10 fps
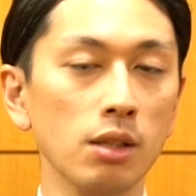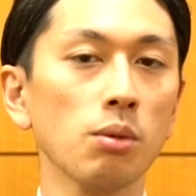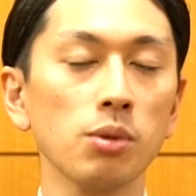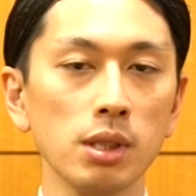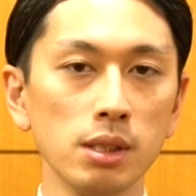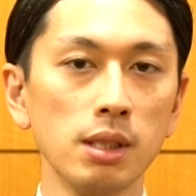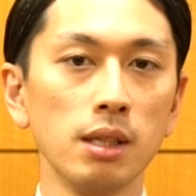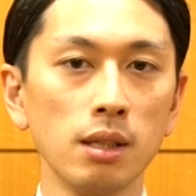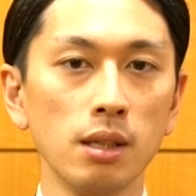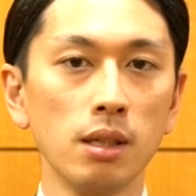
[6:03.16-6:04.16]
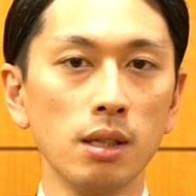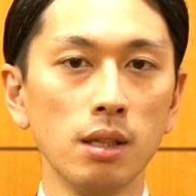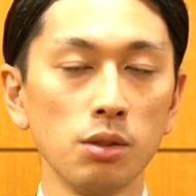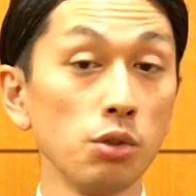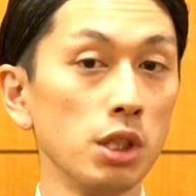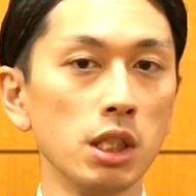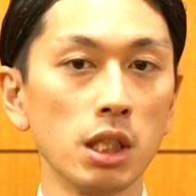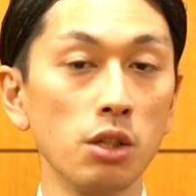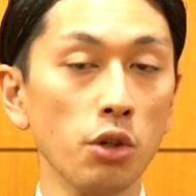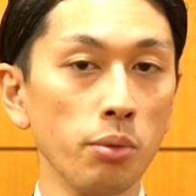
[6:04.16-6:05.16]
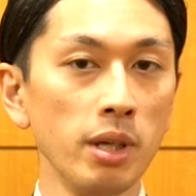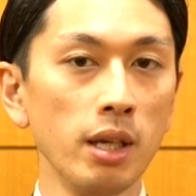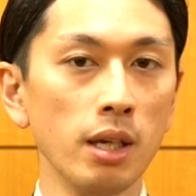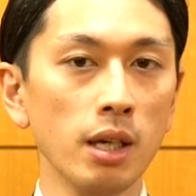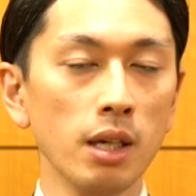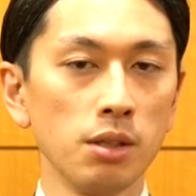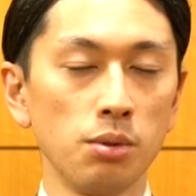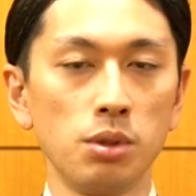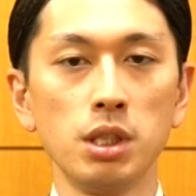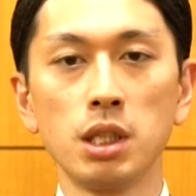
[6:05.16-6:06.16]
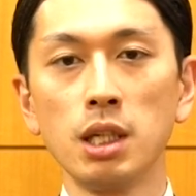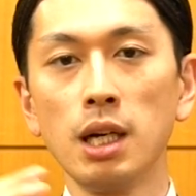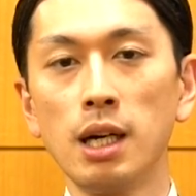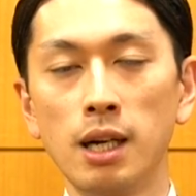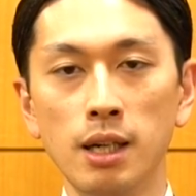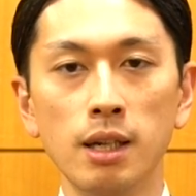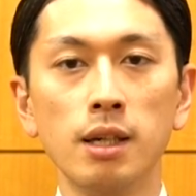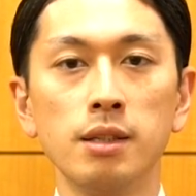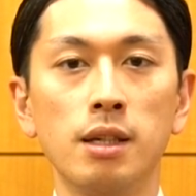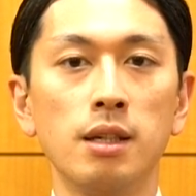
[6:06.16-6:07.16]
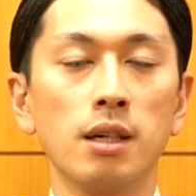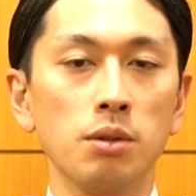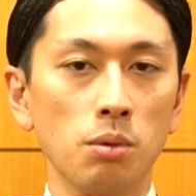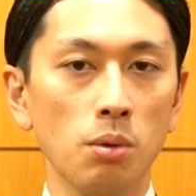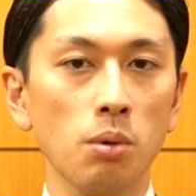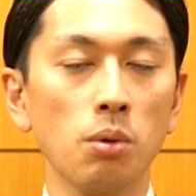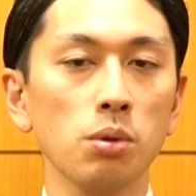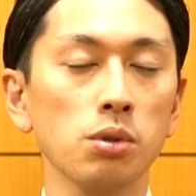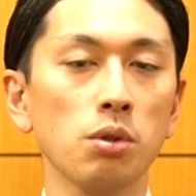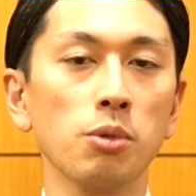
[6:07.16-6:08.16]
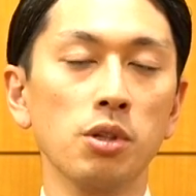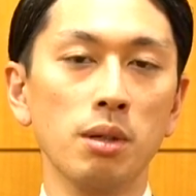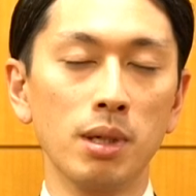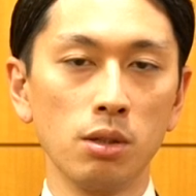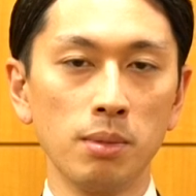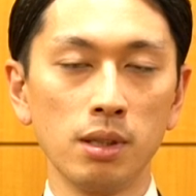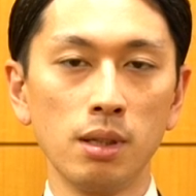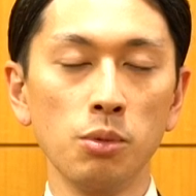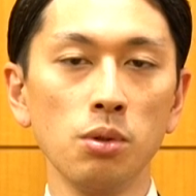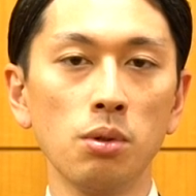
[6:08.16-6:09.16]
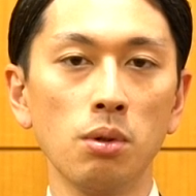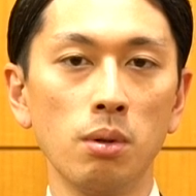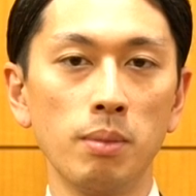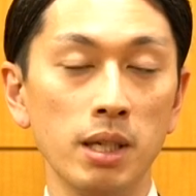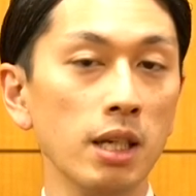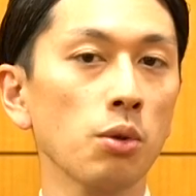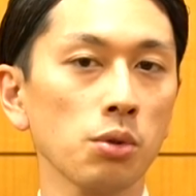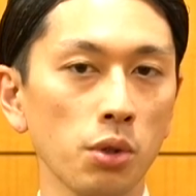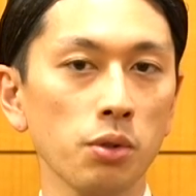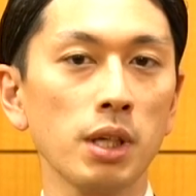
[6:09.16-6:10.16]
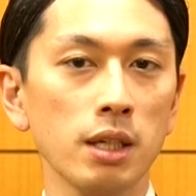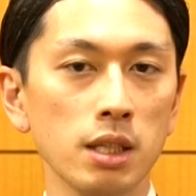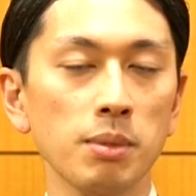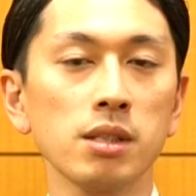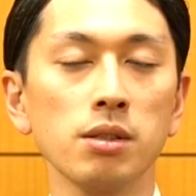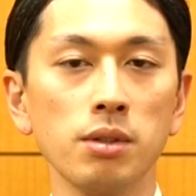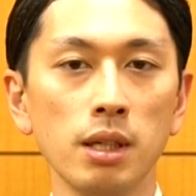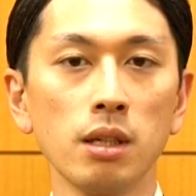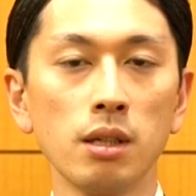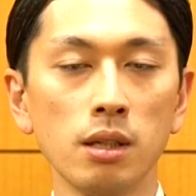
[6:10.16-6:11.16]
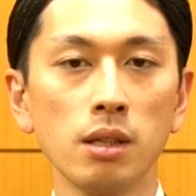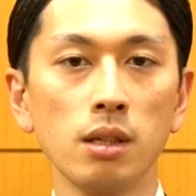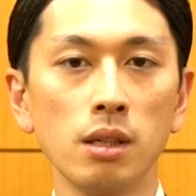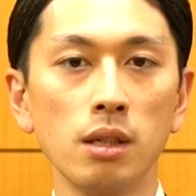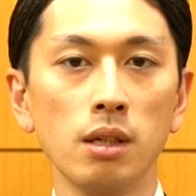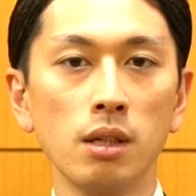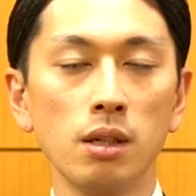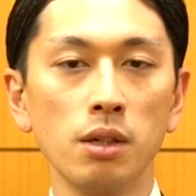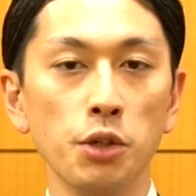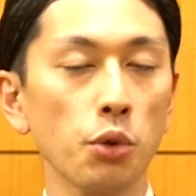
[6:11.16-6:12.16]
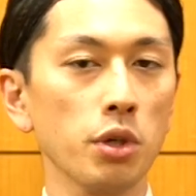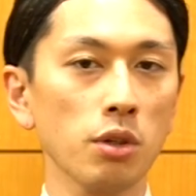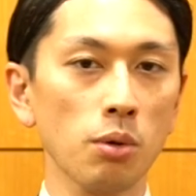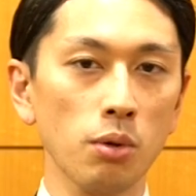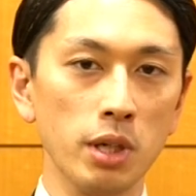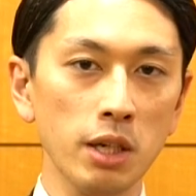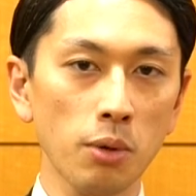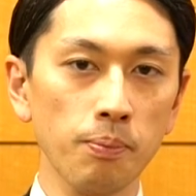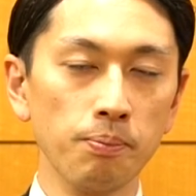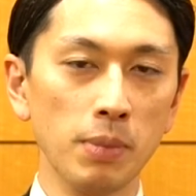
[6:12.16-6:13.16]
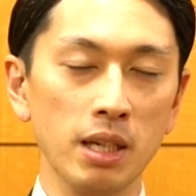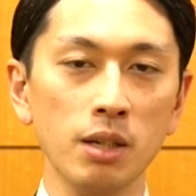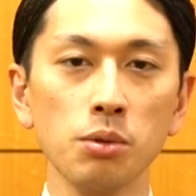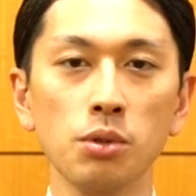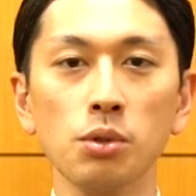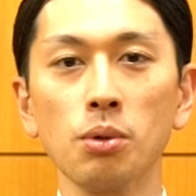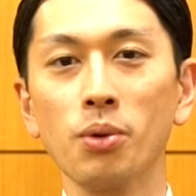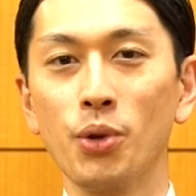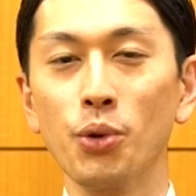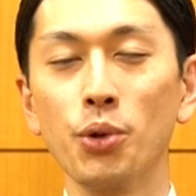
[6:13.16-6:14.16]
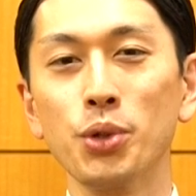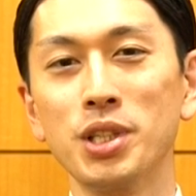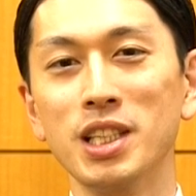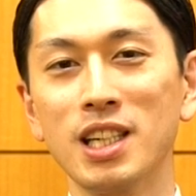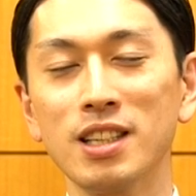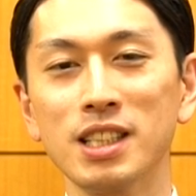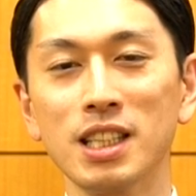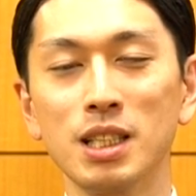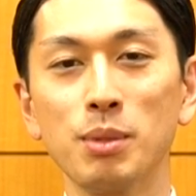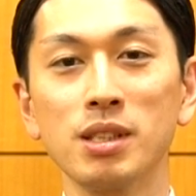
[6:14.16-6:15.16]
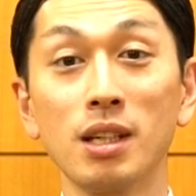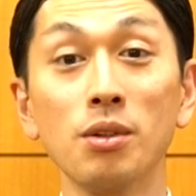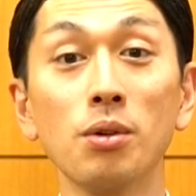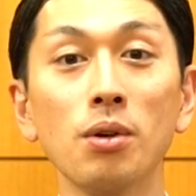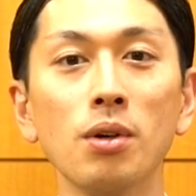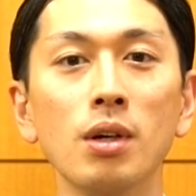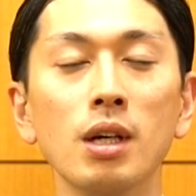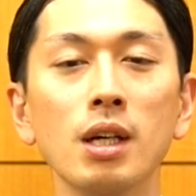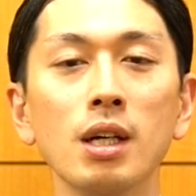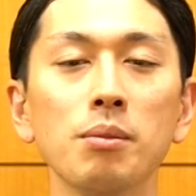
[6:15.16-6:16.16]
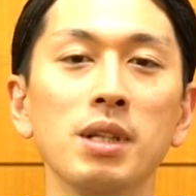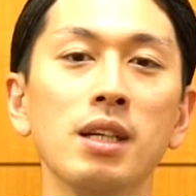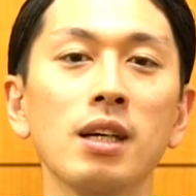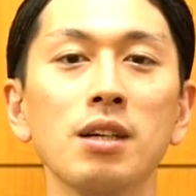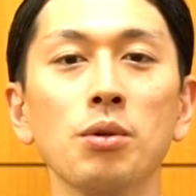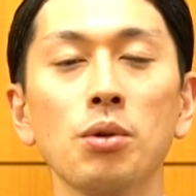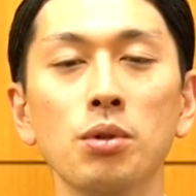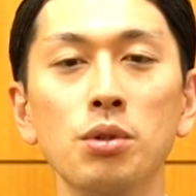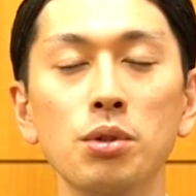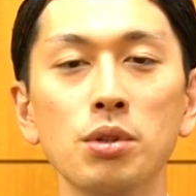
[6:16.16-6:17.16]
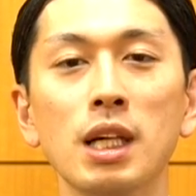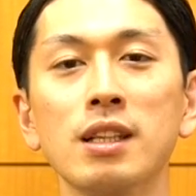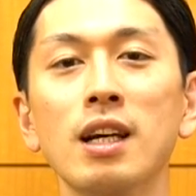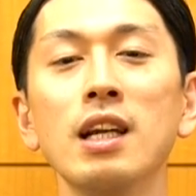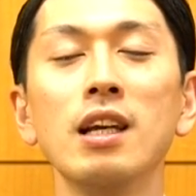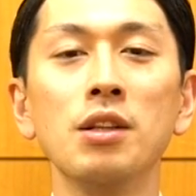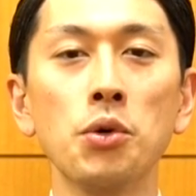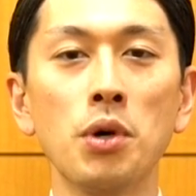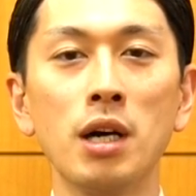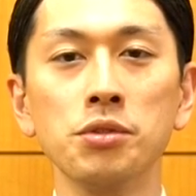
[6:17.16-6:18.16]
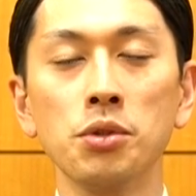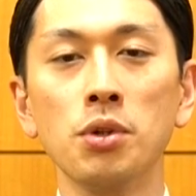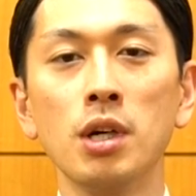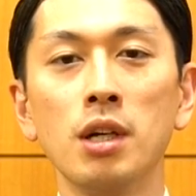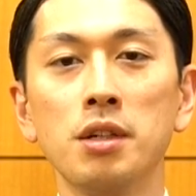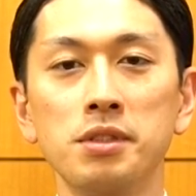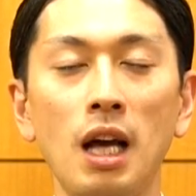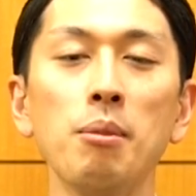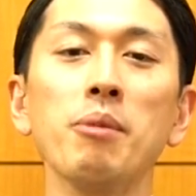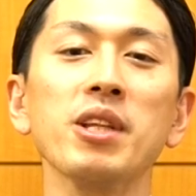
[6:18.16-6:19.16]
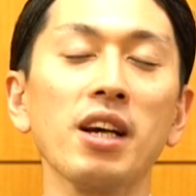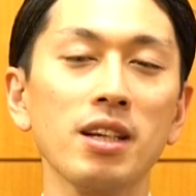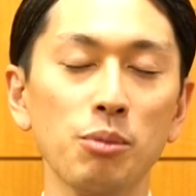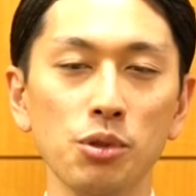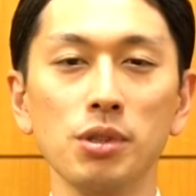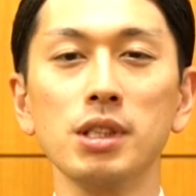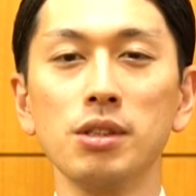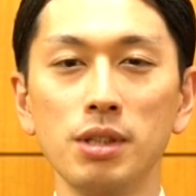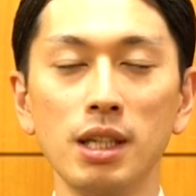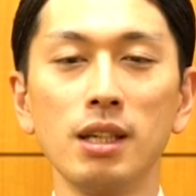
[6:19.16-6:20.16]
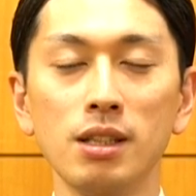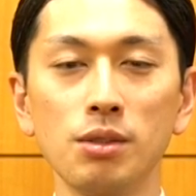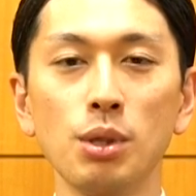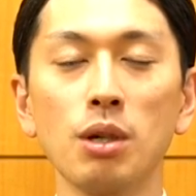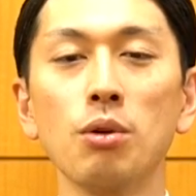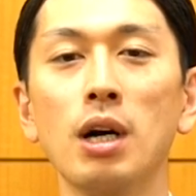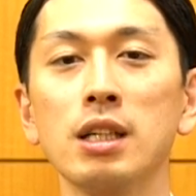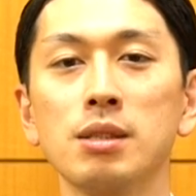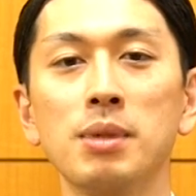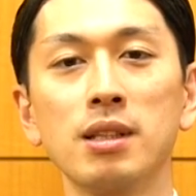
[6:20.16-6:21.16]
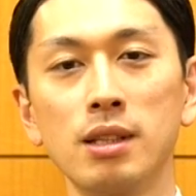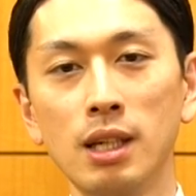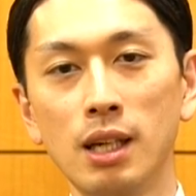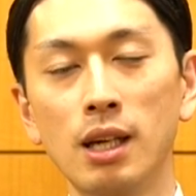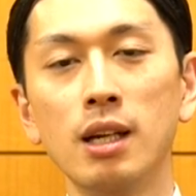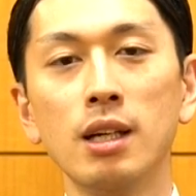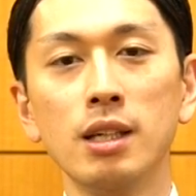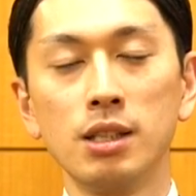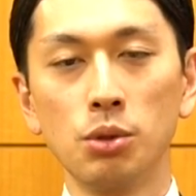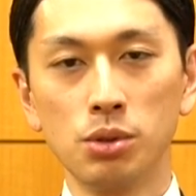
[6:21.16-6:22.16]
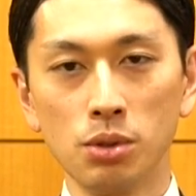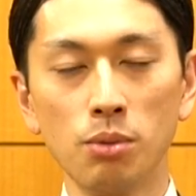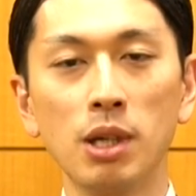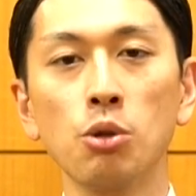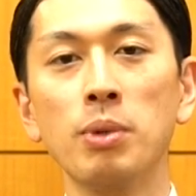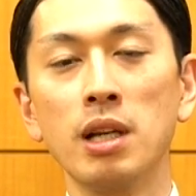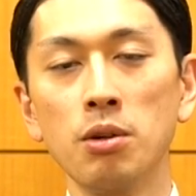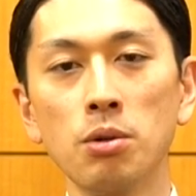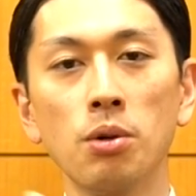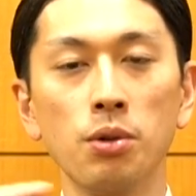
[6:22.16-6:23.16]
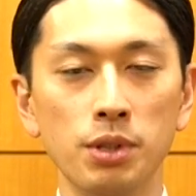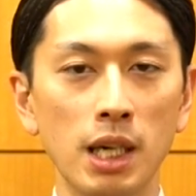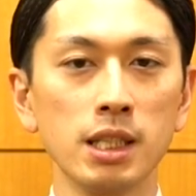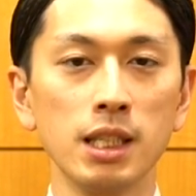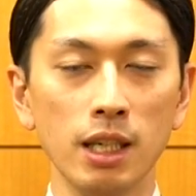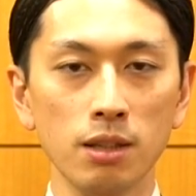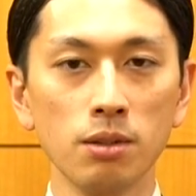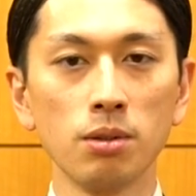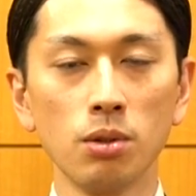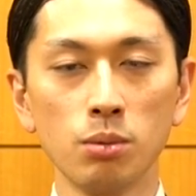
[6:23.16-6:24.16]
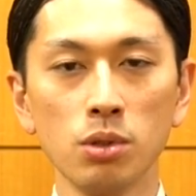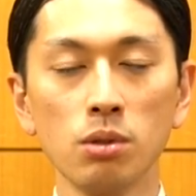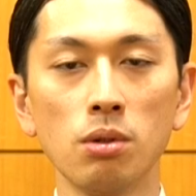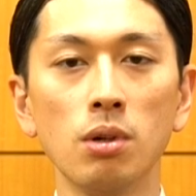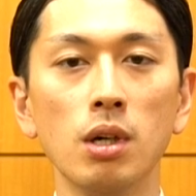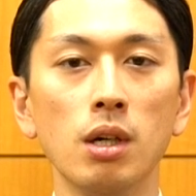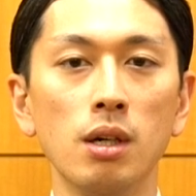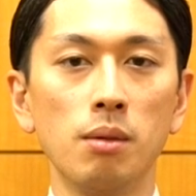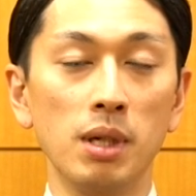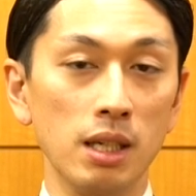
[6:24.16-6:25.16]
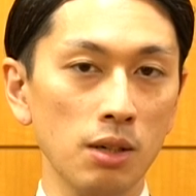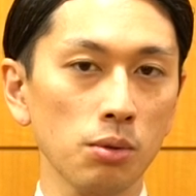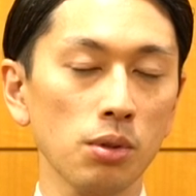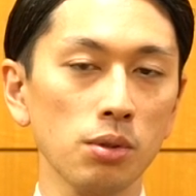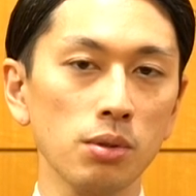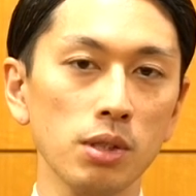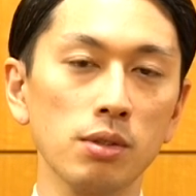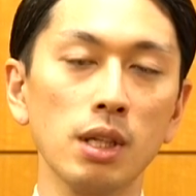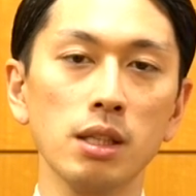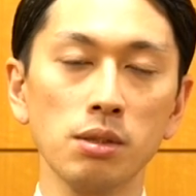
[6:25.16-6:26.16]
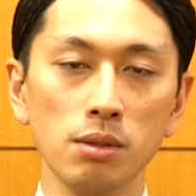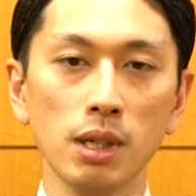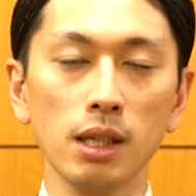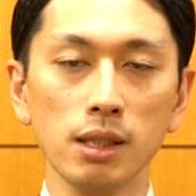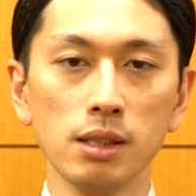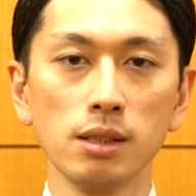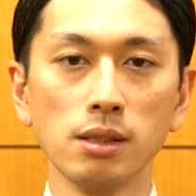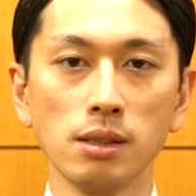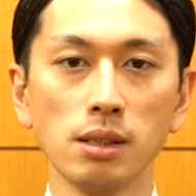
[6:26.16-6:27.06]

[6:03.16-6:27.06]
いいと思うんですね。それを知識と呼びその知識が何らかのこう構造を持ってまとまったものを、まあ、理論と呼んだりしますよね。料理のこう理論、まあ、理論というとこう仰々しい感じがしますけど、まあ、何らかのこうルールだったりノウハウの束みたいなものですよねそれがこう集まって一つのまとまりを成しているこういうものを、まあ、理論というふうに言ったりするわけです